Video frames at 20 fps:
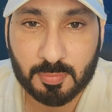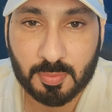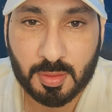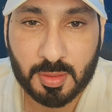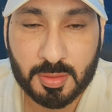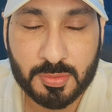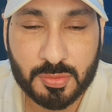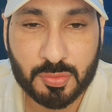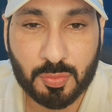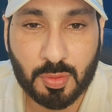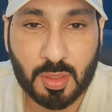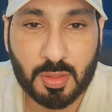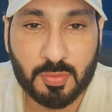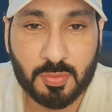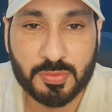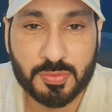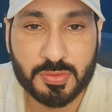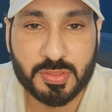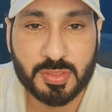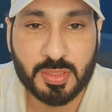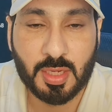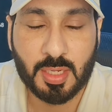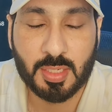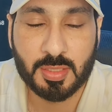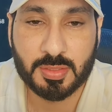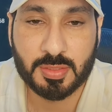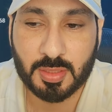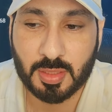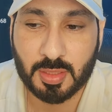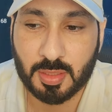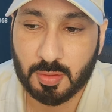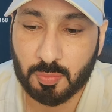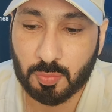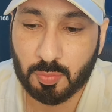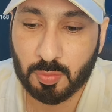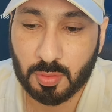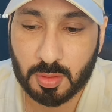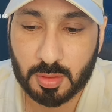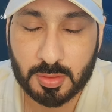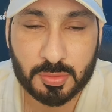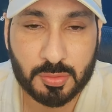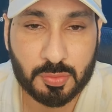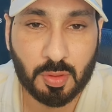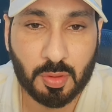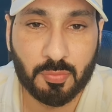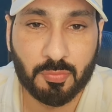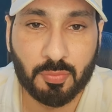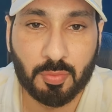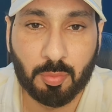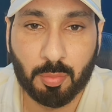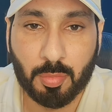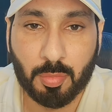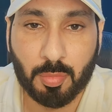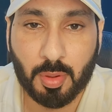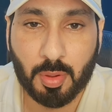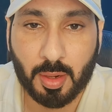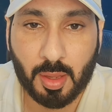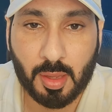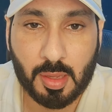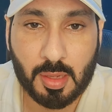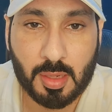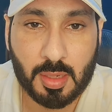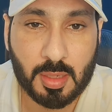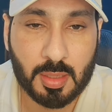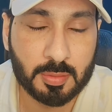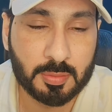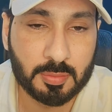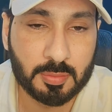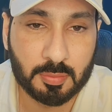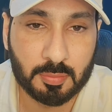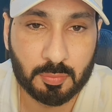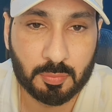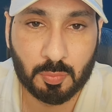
عن سوالف السياسة وسوالف المباريات